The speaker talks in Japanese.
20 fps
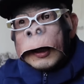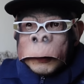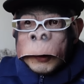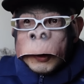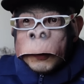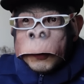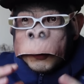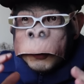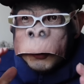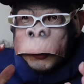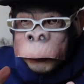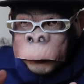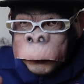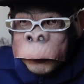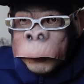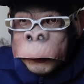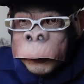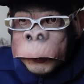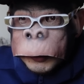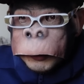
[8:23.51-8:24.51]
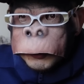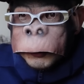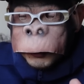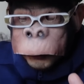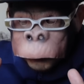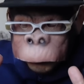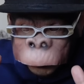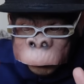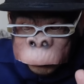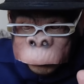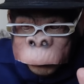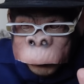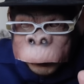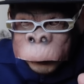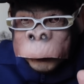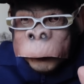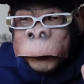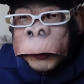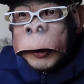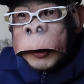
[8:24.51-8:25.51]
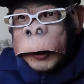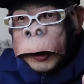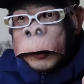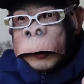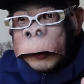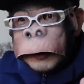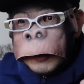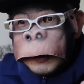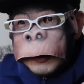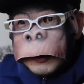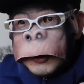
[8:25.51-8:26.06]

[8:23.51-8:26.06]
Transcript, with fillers: で、このゆっくりどれぐらいの期間、